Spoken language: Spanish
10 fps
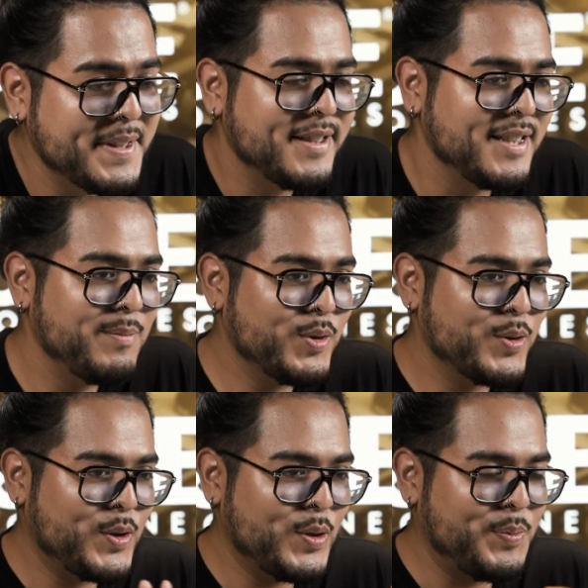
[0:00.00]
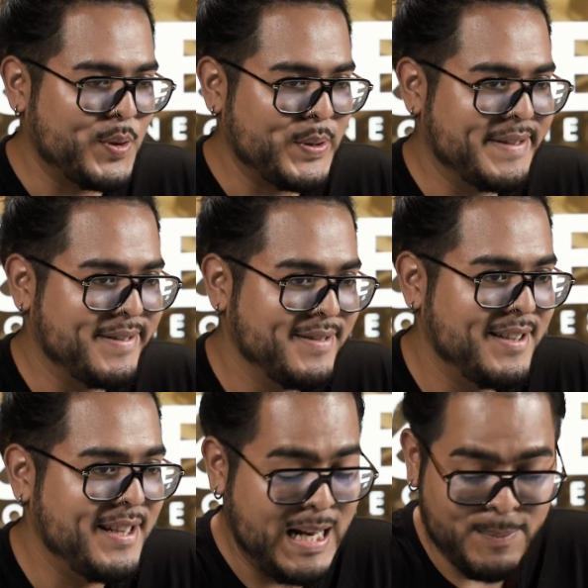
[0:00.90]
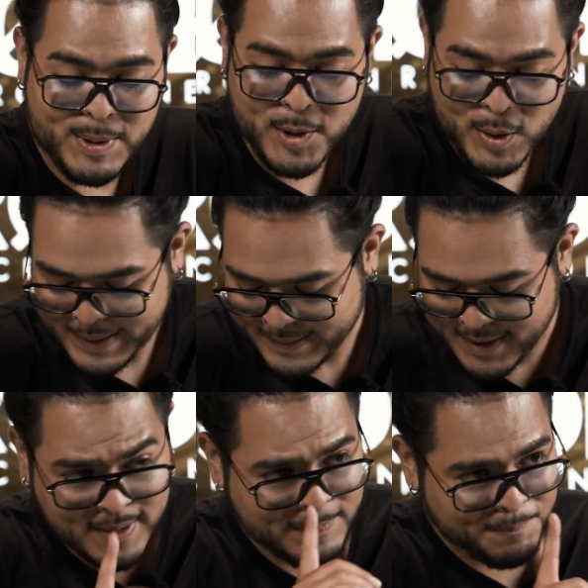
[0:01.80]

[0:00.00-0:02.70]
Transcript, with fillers: Tenemos dos opciones. El primero va a ser